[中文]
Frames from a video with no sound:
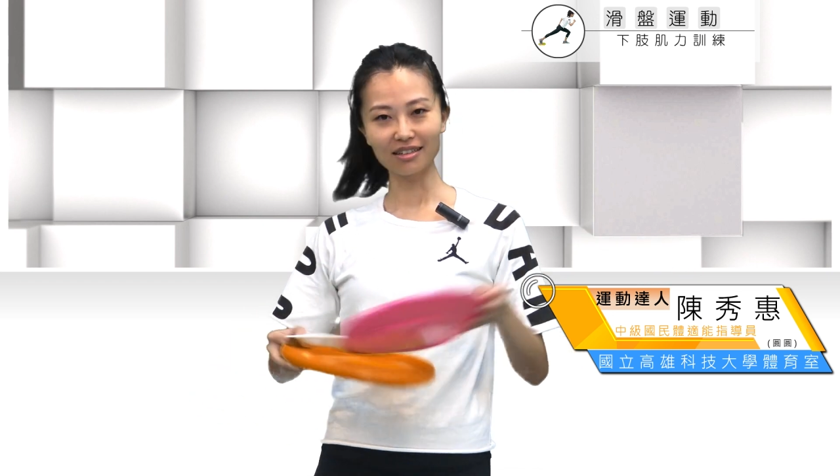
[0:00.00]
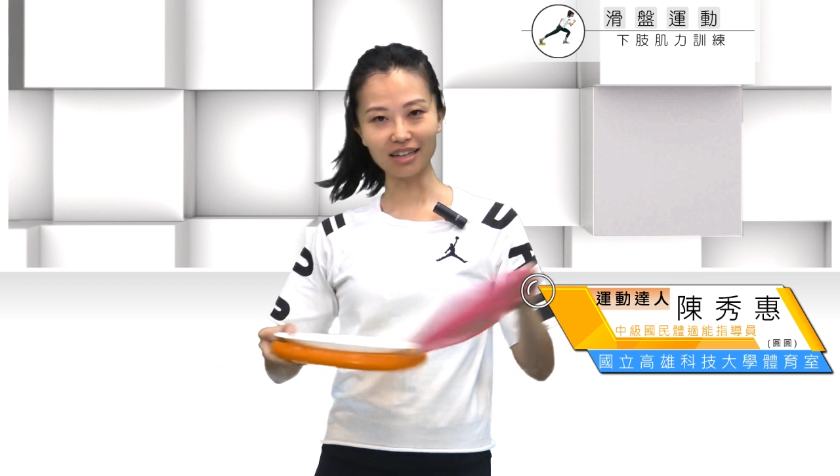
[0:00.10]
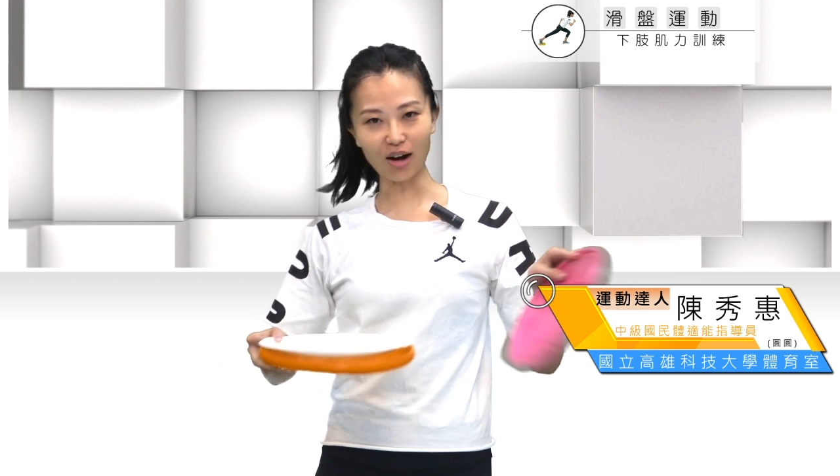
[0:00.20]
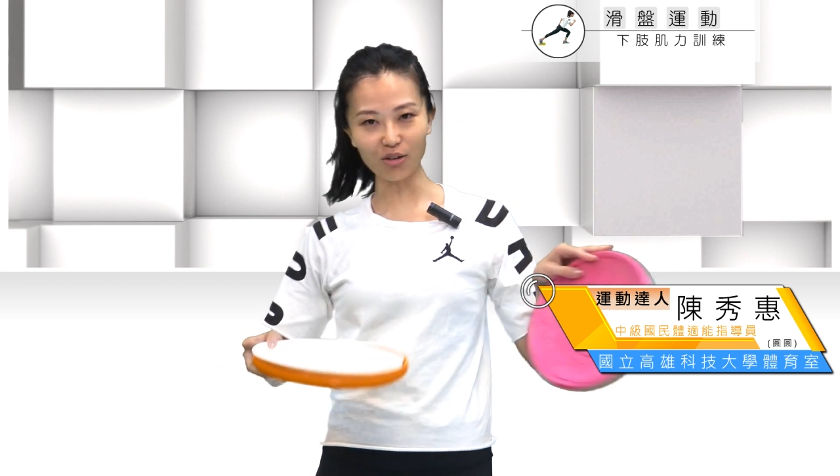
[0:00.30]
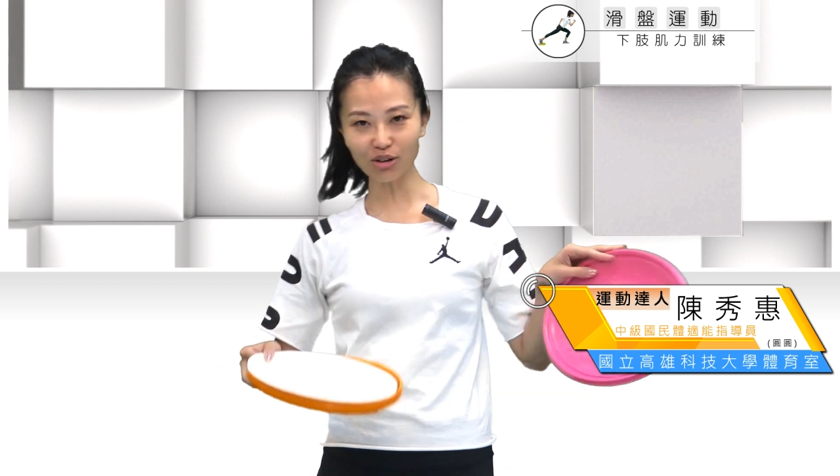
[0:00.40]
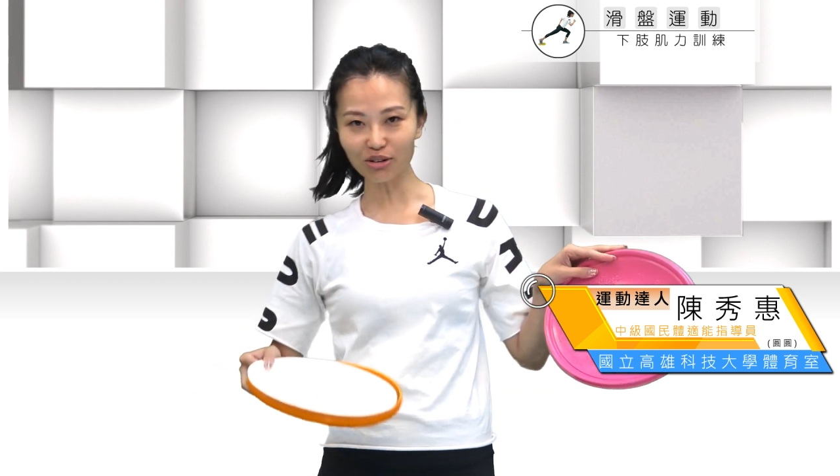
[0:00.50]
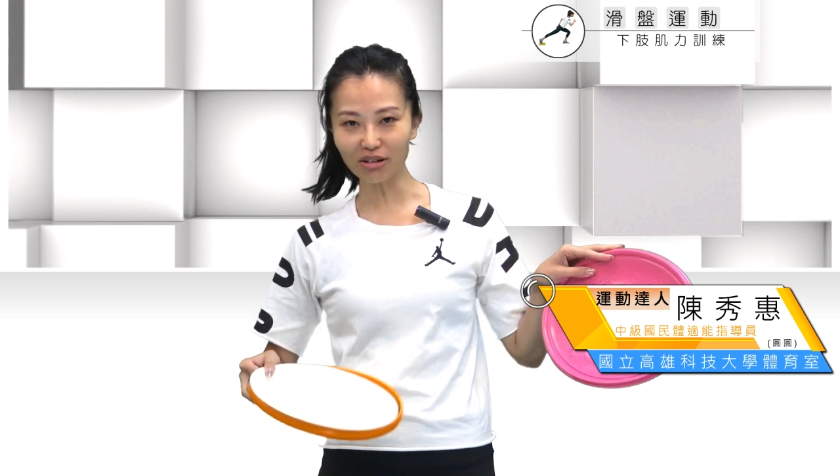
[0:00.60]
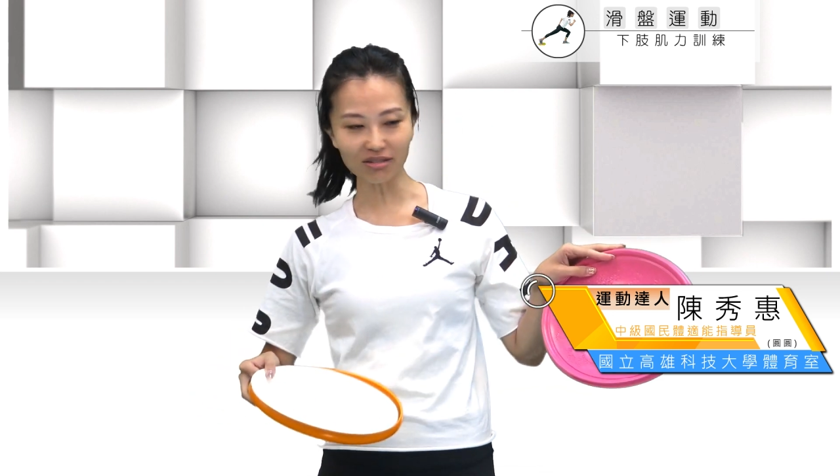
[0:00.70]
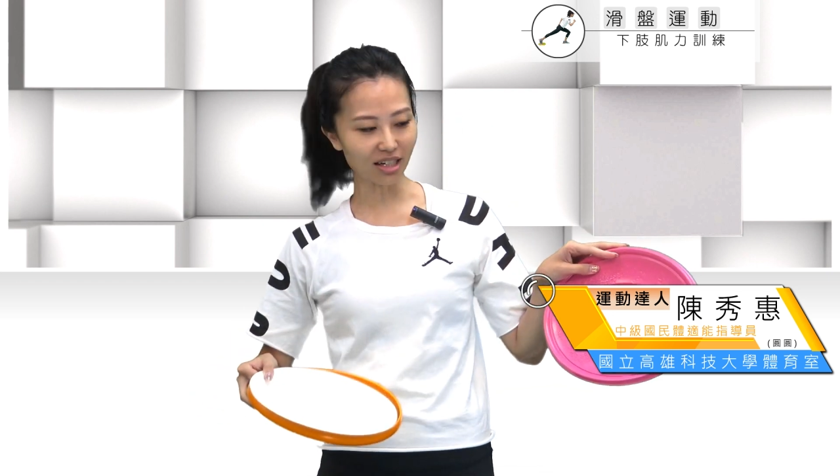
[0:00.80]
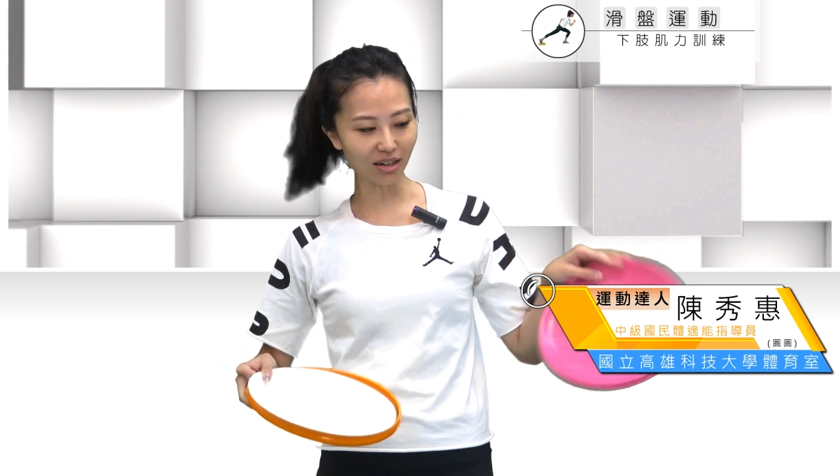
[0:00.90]
烤肉
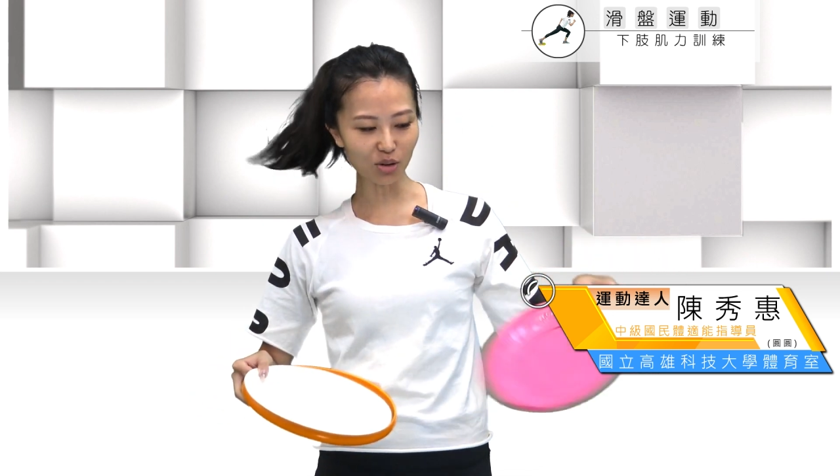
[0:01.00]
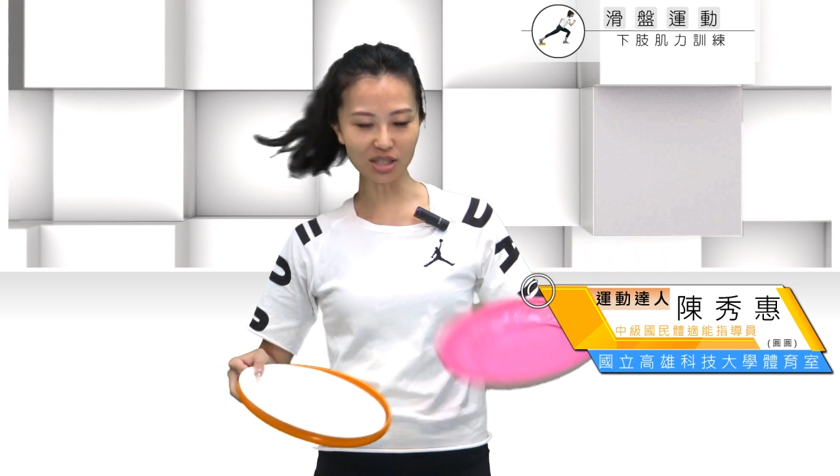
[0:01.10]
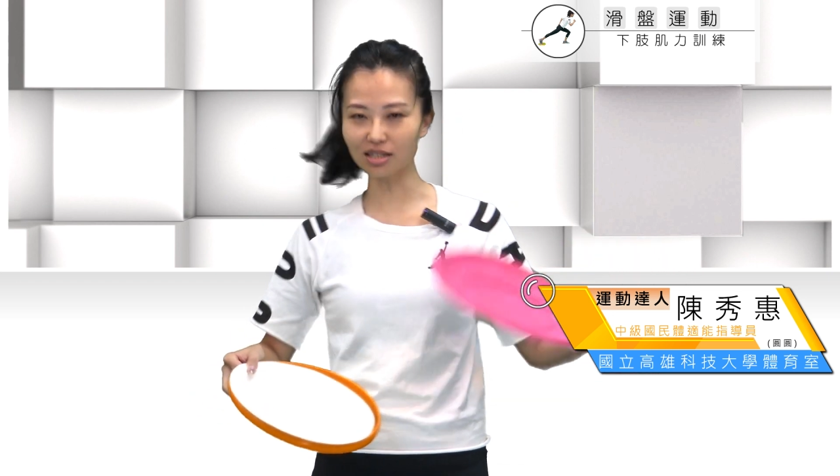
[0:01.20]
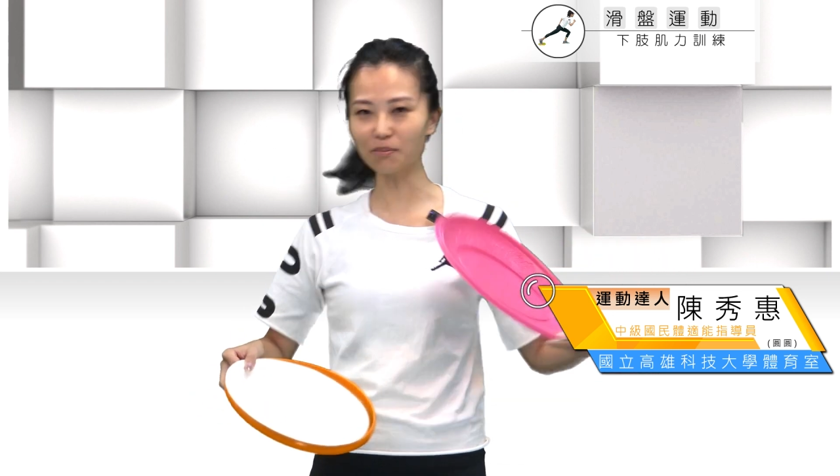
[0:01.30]
用的或者是